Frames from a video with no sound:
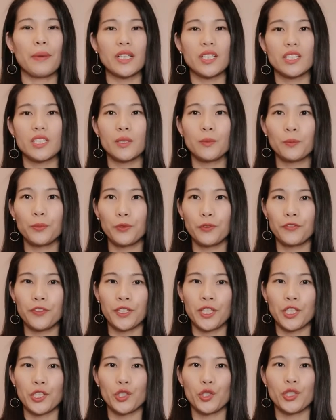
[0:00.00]
本金部
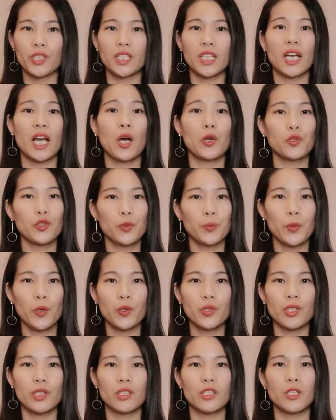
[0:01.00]
分，也就是你的
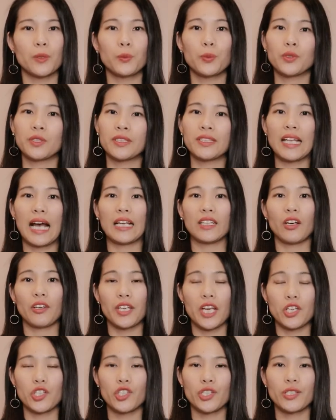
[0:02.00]
contribution，是不能达
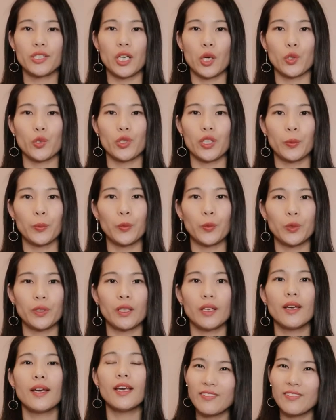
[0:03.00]
到延迟缴税的目的，